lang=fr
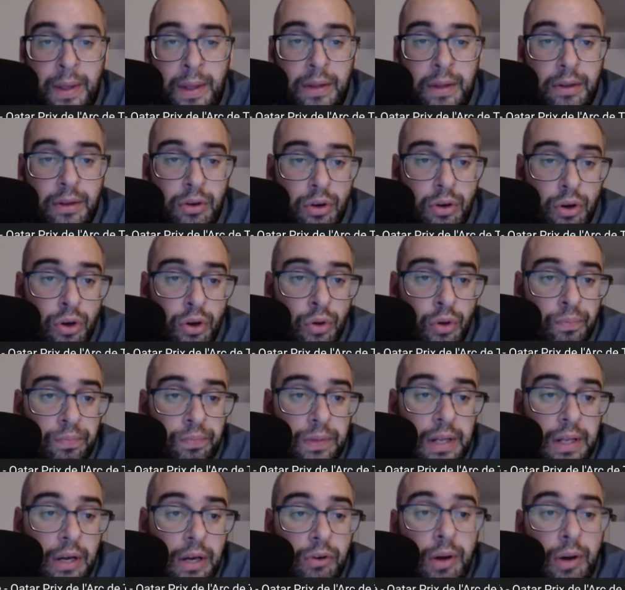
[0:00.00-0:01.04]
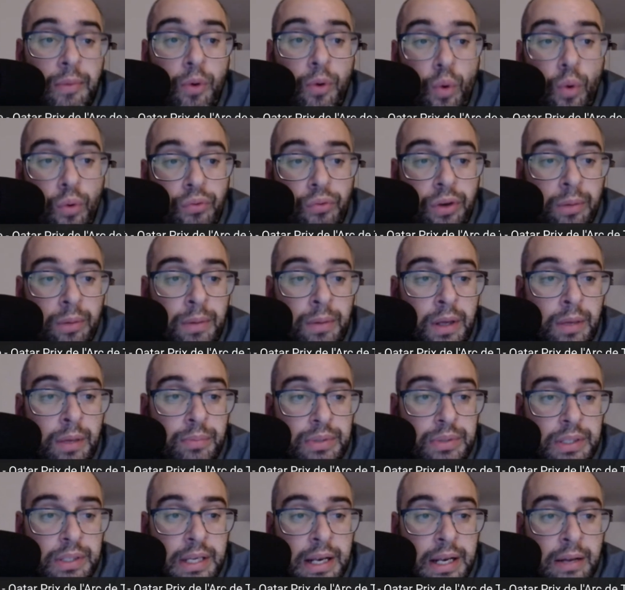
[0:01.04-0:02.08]
D'ailleurs, il a quand même confirmé, hein,
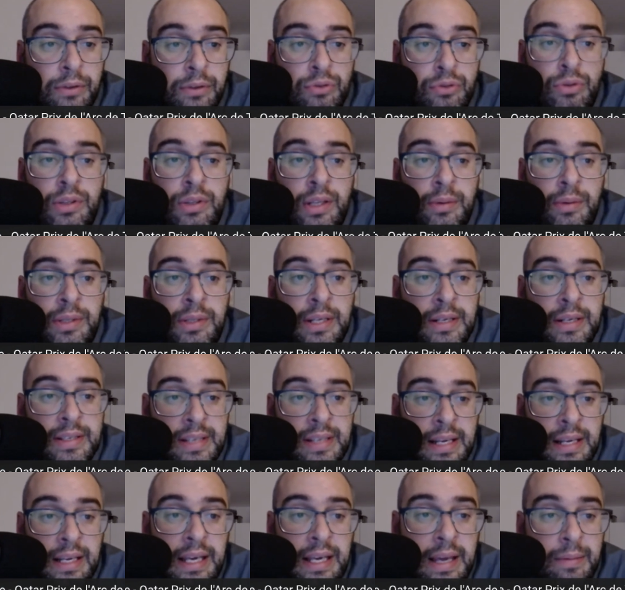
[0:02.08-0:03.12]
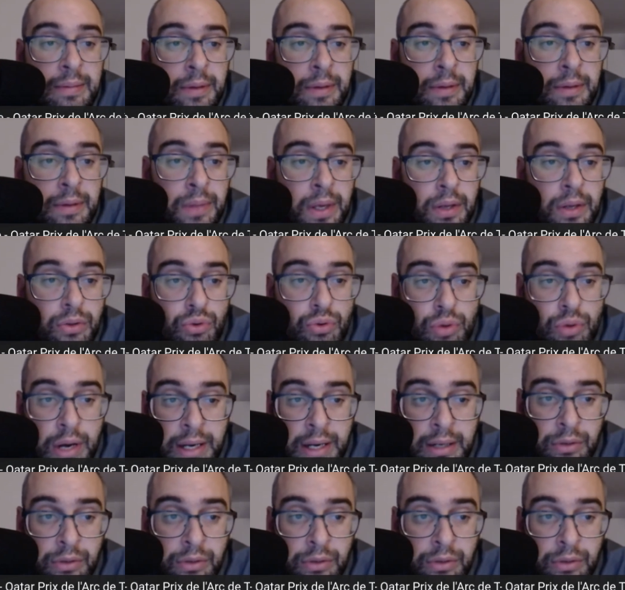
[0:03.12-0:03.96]
puisqu'il a ensuite terminé cinquième du,